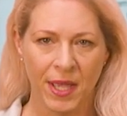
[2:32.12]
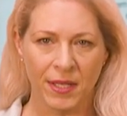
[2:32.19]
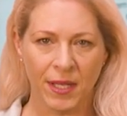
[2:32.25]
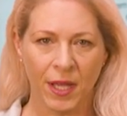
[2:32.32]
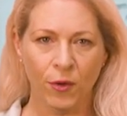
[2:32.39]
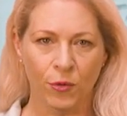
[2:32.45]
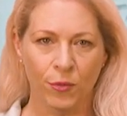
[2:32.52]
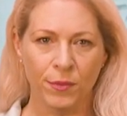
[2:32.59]

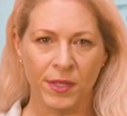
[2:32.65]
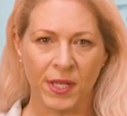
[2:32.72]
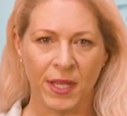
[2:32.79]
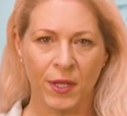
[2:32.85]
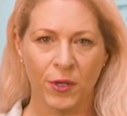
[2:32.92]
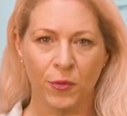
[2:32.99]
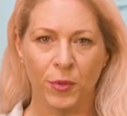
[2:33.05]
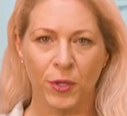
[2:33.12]
Darum
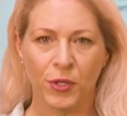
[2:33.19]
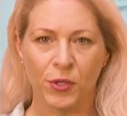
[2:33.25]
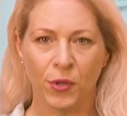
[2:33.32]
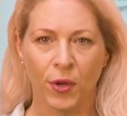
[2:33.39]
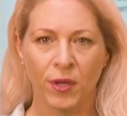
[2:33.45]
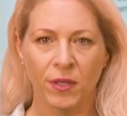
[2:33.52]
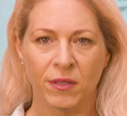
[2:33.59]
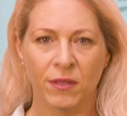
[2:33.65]
sei er
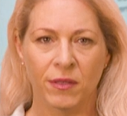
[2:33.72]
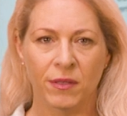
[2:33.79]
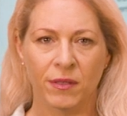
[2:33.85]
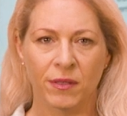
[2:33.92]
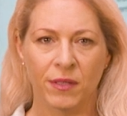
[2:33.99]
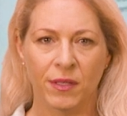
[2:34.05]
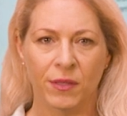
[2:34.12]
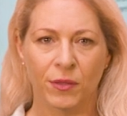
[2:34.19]
überzeugt,
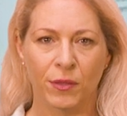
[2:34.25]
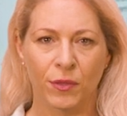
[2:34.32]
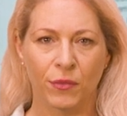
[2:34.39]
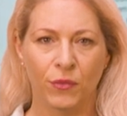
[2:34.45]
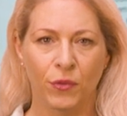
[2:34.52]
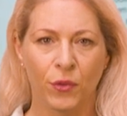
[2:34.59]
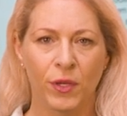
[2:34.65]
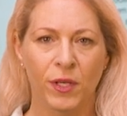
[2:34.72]
dass dieses
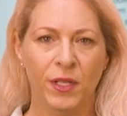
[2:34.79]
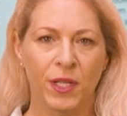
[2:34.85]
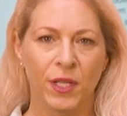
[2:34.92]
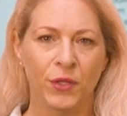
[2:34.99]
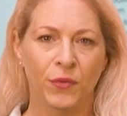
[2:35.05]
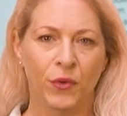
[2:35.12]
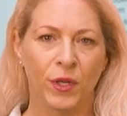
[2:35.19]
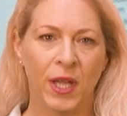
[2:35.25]
Gefühl
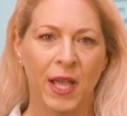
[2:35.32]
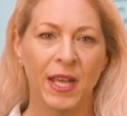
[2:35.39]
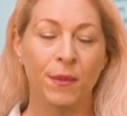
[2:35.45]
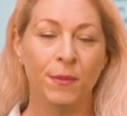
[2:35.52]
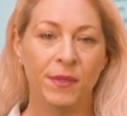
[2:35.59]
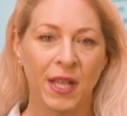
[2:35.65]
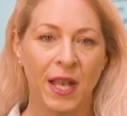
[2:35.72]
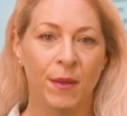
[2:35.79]
nicht von
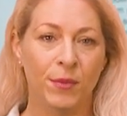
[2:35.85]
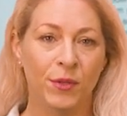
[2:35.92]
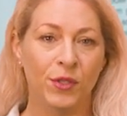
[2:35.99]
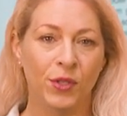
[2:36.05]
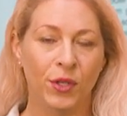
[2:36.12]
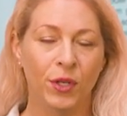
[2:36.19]
einem selbst,